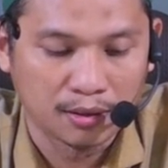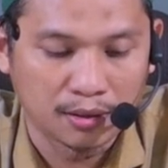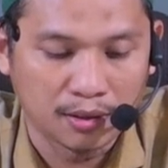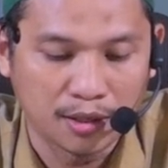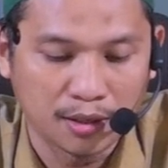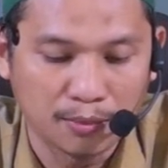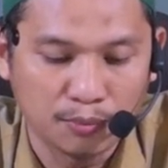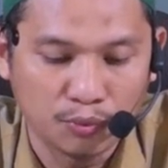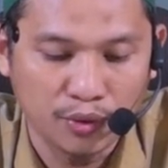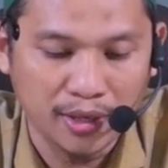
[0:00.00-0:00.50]

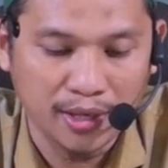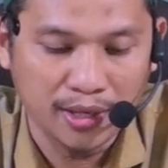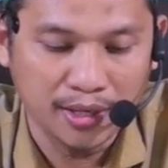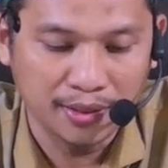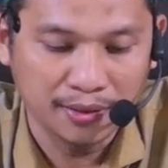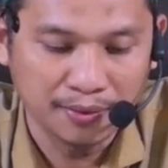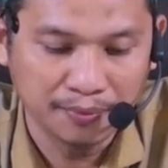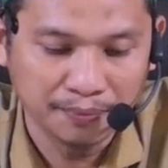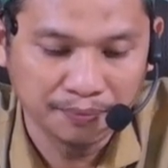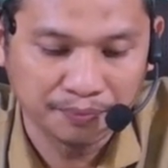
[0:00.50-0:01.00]

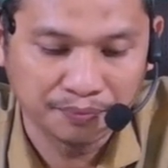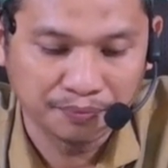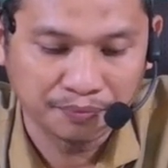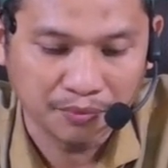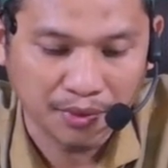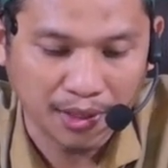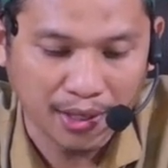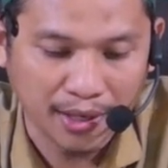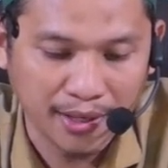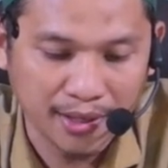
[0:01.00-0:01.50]
Kemudian
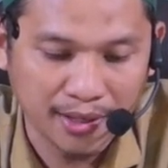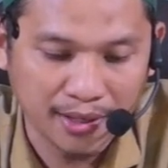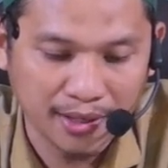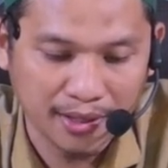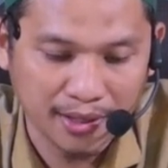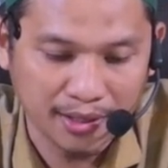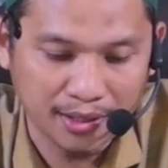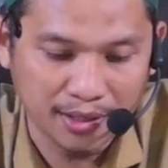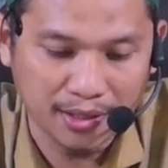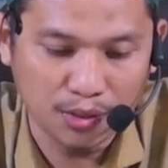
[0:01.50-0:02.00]
ayat
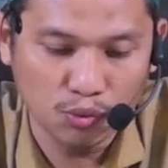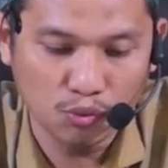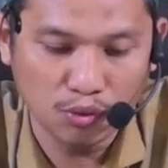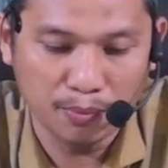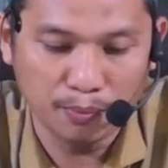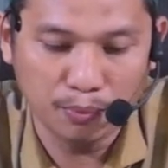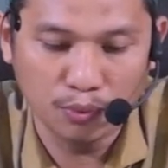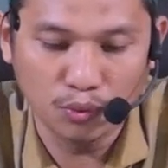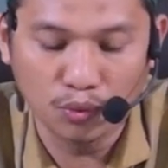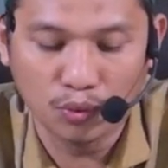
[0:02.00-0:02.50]
yang
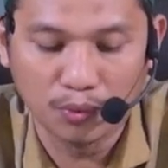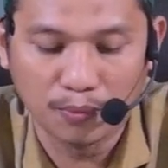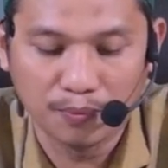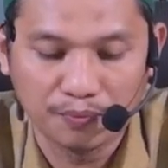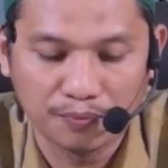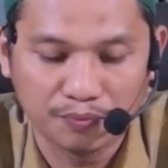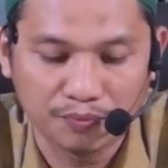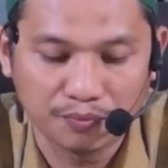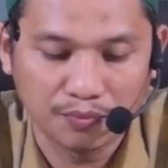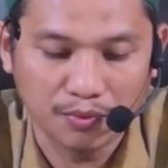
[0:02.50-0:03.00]

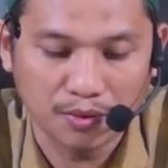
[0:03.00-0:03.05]
ke-20